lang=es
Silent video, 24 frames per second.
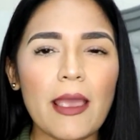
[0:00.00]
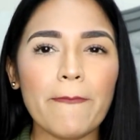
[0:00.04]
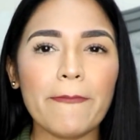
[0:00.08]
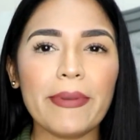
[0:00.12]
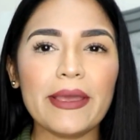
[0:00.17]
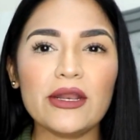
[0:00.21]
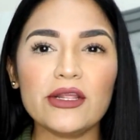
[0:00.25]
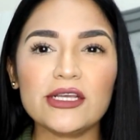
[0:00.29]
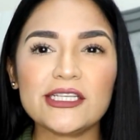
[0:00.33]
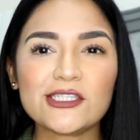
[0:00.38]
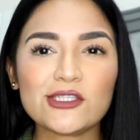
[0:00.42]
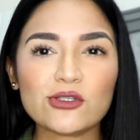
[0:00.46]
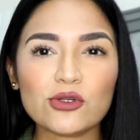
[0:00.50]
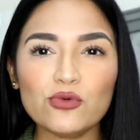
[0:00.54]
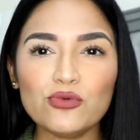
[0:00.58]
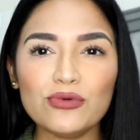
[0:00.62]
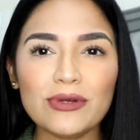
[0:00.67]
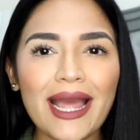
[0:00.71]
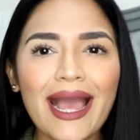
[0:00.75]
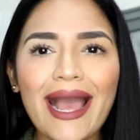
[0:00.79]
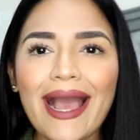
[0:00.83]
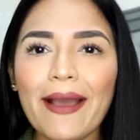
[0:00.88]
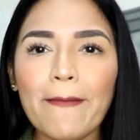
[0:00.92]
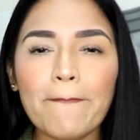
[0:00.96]
pero es
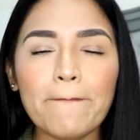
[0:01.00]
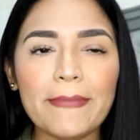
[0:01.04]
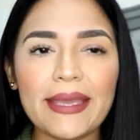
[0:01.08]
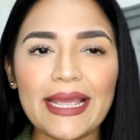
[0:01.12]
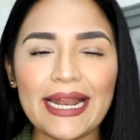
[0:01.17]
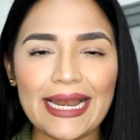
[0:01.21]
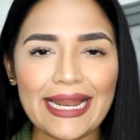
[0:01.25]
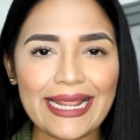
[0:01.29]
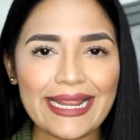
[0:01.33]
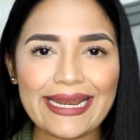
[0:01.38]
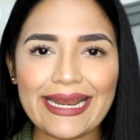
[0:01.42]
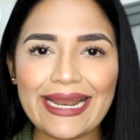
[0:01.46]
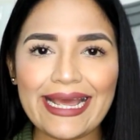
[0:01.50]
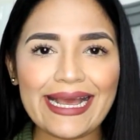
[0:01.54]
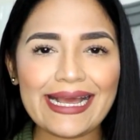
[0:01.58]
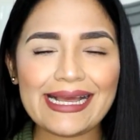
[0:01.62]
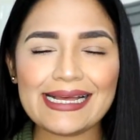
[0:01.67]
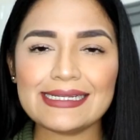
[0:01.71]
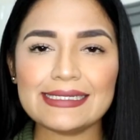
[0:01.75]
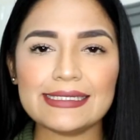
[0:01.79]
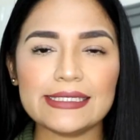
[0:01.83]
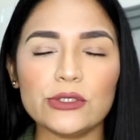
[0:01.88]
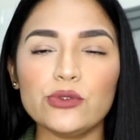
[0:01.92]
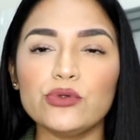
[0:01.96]
una
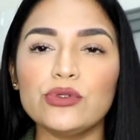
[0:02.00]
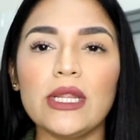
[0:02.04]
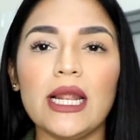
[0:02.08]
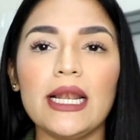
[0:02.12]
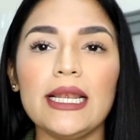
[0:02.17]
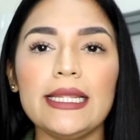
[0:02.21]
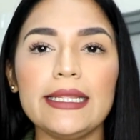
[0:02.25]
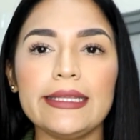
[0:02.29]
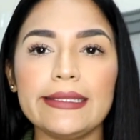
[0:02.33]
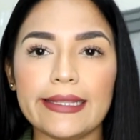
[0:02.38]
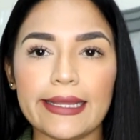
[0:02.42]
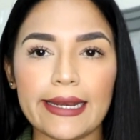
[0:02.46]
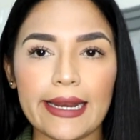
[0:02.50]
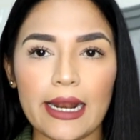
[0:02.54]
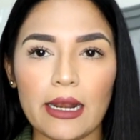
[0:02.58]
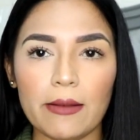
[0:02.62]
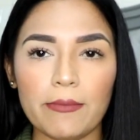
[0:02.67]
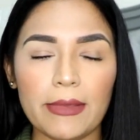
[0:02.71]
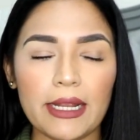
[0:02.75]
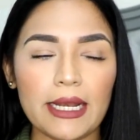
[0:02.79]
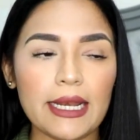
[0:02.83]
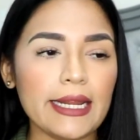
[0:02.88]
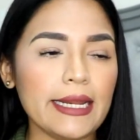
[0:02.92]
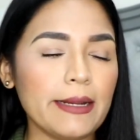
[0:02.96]
melena, así una literal
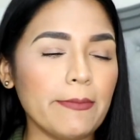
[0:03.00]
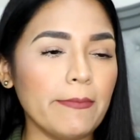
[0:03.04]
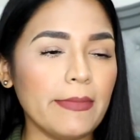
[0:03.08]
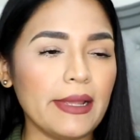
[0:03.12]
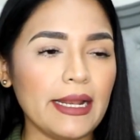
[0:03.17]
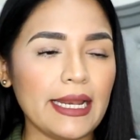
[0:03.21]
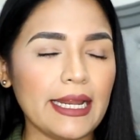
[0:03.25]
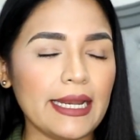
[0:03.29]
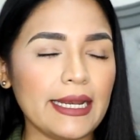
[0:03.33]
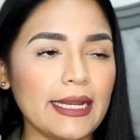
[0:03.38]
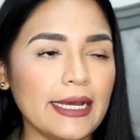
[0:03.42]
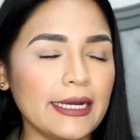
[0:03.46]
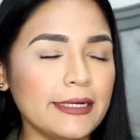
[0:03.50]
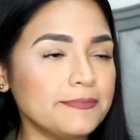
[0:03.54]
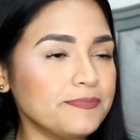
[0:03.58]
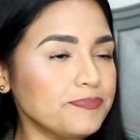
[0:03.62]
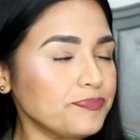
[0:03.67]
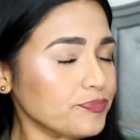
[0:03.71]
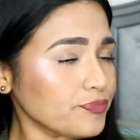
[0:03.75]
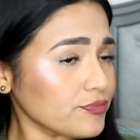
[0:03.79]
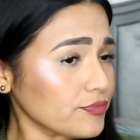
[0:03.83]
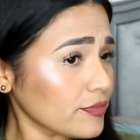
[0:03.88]
melena